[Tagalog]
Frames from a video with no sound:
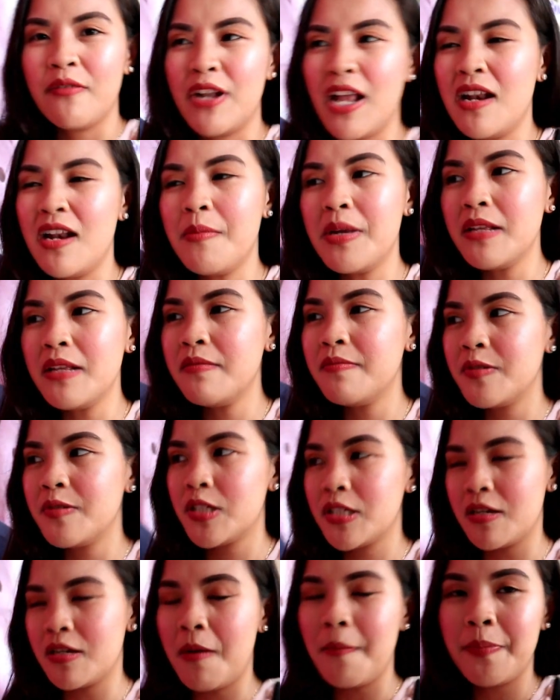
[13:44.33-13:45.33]
Wala naman
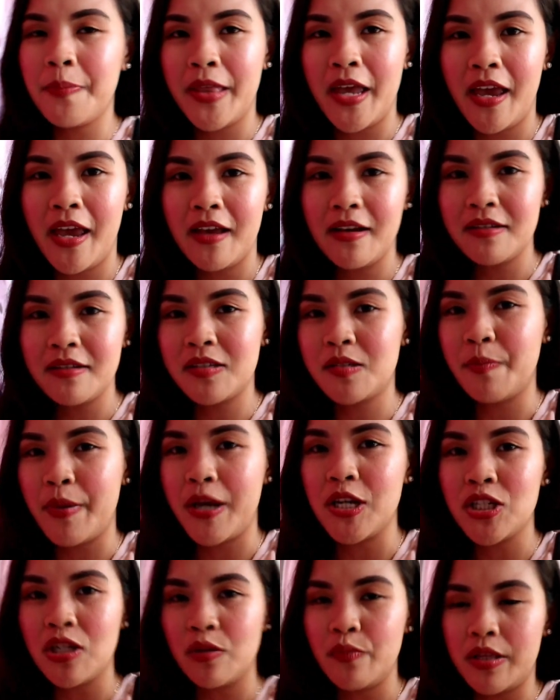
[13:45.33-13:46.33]
something
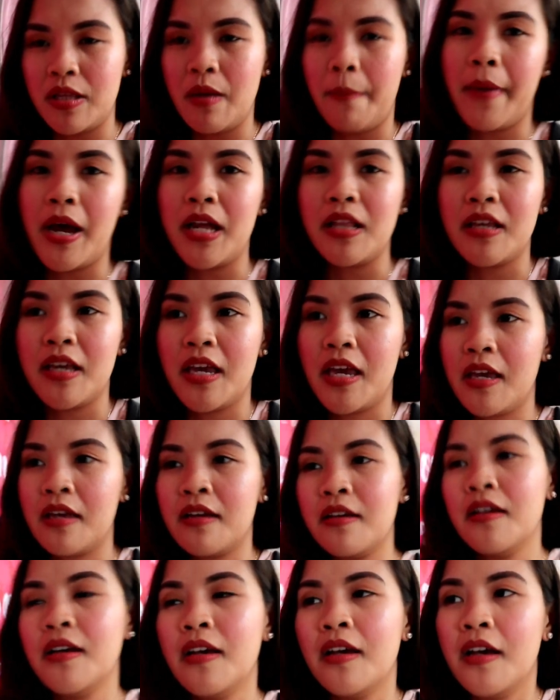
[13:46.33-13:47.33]
special with the pancake.
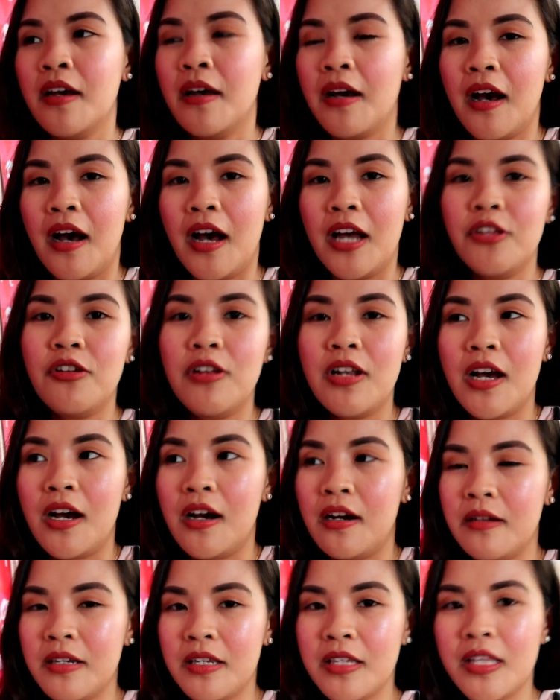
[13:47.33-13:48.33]
Ano
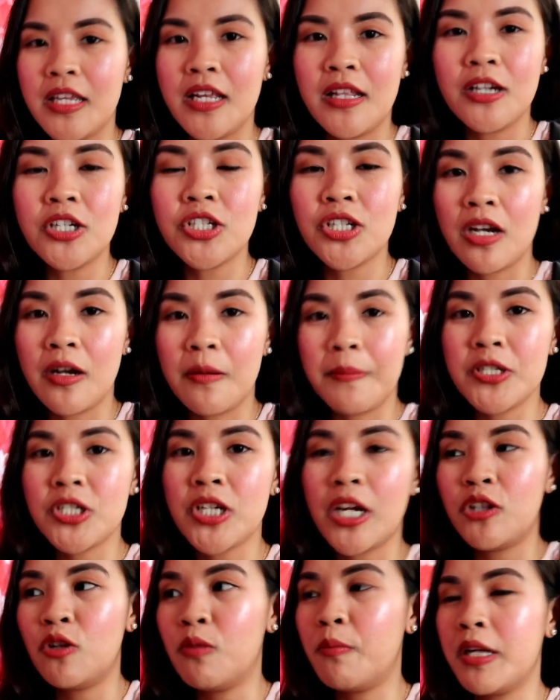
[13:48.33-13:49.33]
lang, hindi lang siya
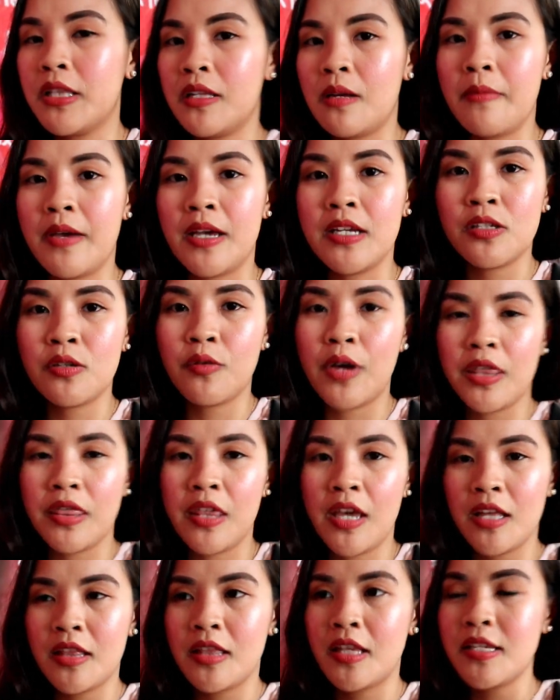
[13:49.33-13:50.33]
masyadong matamis. So, I
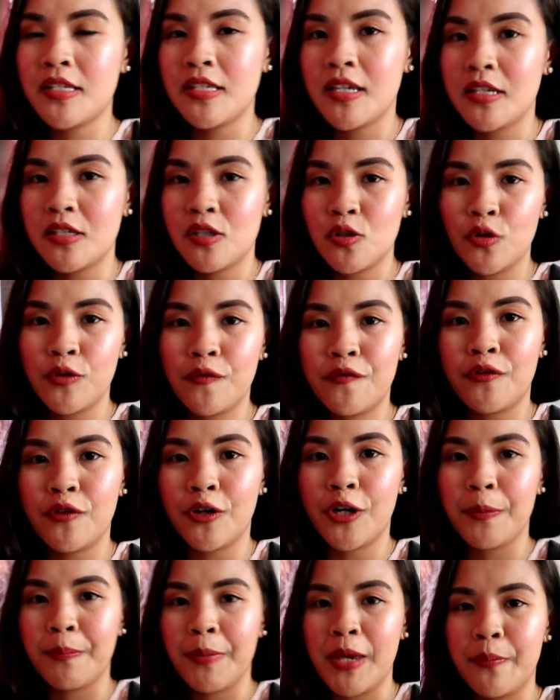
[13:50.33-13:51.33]
think this is good
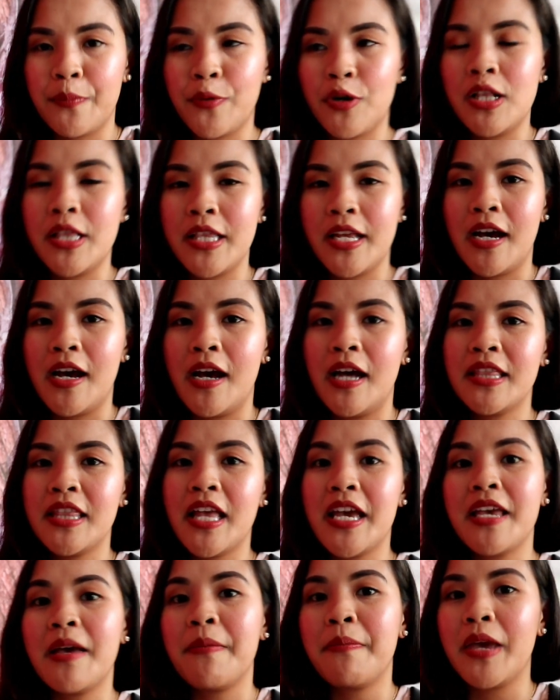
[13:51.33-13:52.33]
for people na
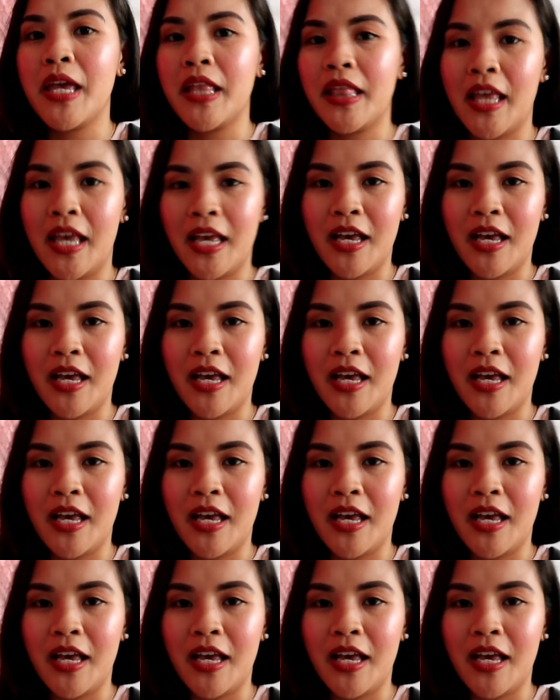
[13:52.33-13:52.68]
diabetic.